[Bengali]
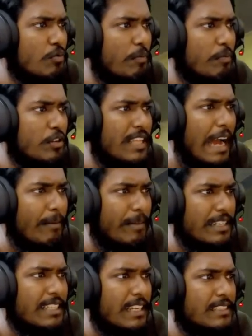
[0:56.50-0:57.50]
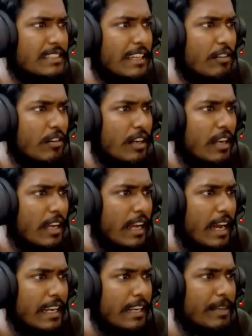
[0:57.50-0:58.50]
প্রতি আমার চ্যালেঞ্জ থাকলো
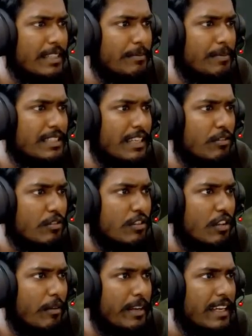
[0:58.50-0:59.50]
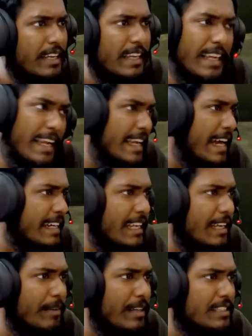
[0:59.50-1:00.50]
আর এই ম্যাচে বিশ করতে হবে এই
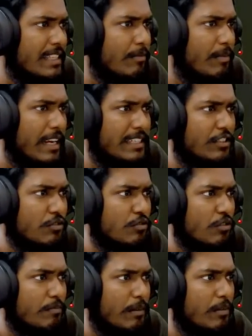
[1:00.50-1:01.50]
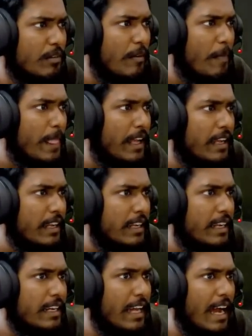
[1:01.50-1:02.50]
একটাই ম্যাচ খেলবো একটাই সুযোগ পাবো
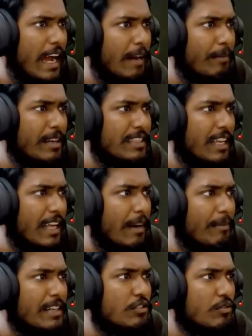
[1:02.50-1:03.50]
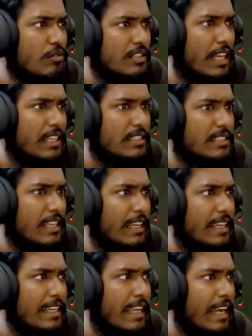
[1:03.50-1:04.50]
এটা আমার আমার জন্য চ্যালেঞ্জ যে
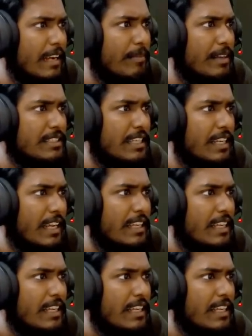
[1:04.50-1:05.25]
এই এক ম্যাচ খেলাই